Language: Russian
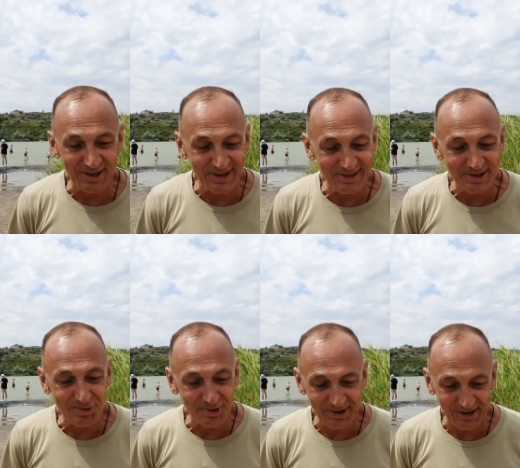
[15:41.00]
и не
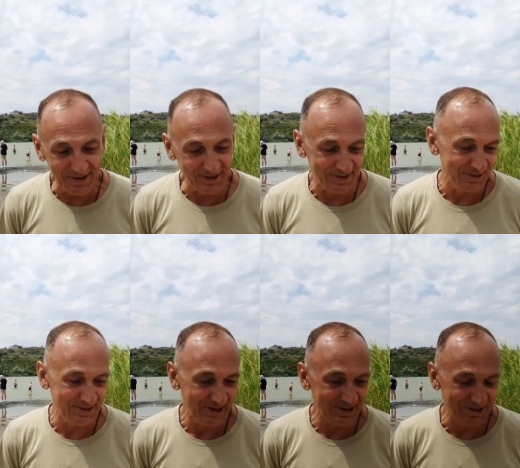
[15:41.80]
только
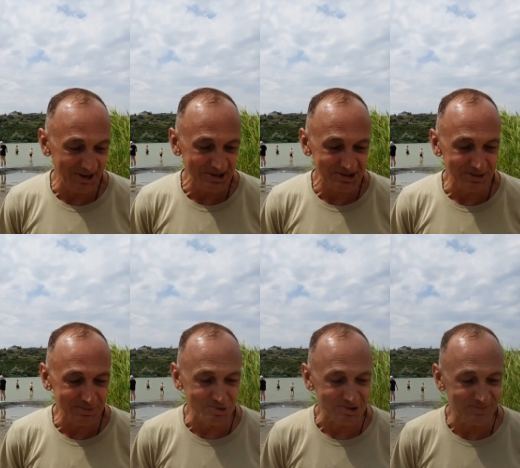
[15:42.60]
я, ящик,
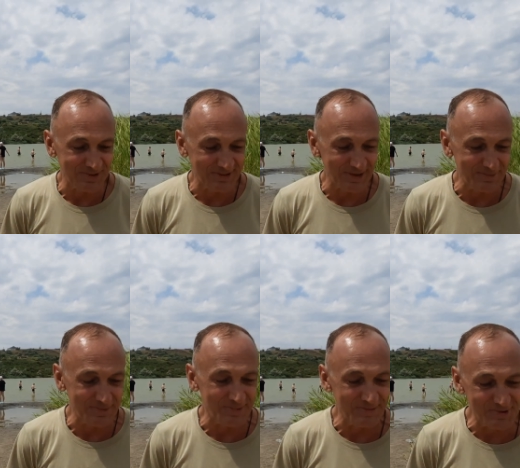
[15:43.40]
может быть, там и
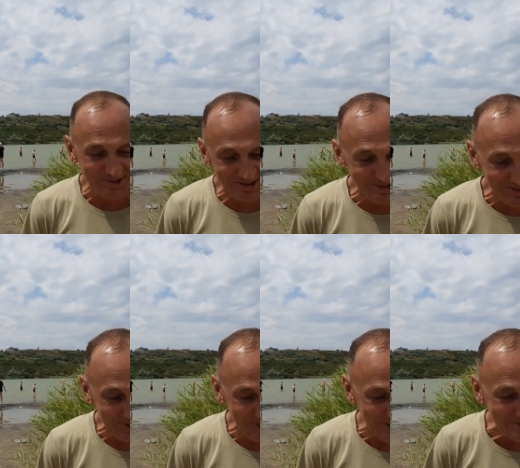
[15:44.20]
побольше этих
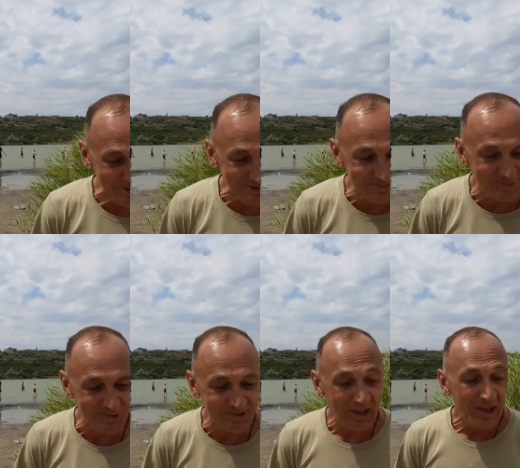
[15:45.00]
ящиков
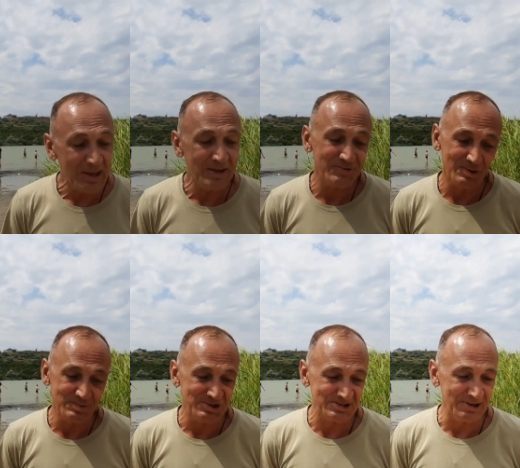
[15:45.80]
будет. И в
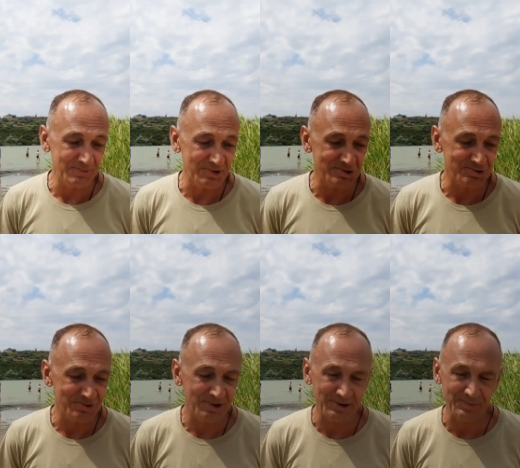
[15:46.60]
том числе мы еще
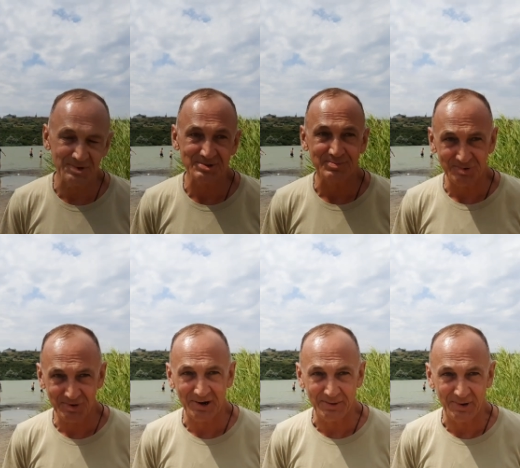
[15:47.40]
дарим, у нас
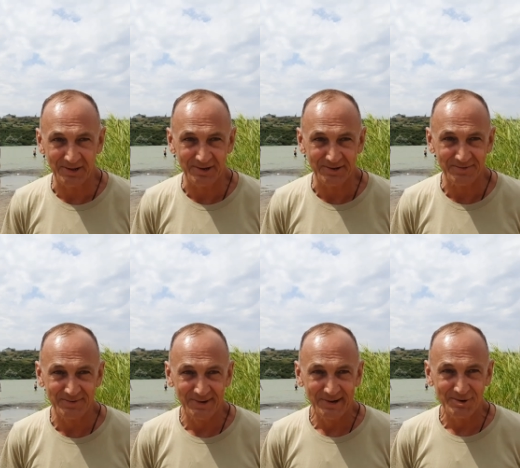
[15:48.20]
много лимонадов.
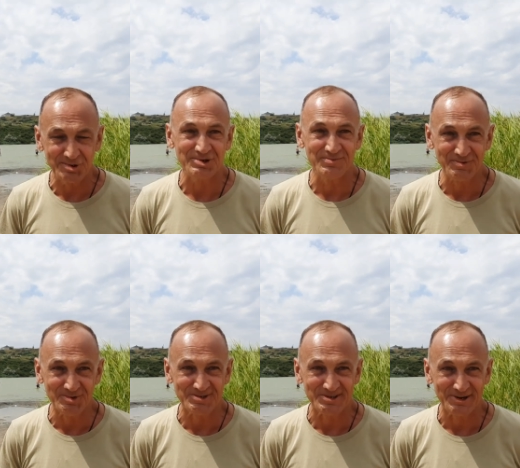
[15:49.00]
Очень
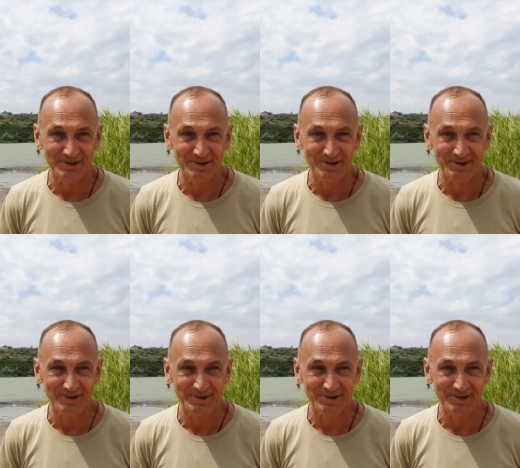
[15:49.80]
вкусно.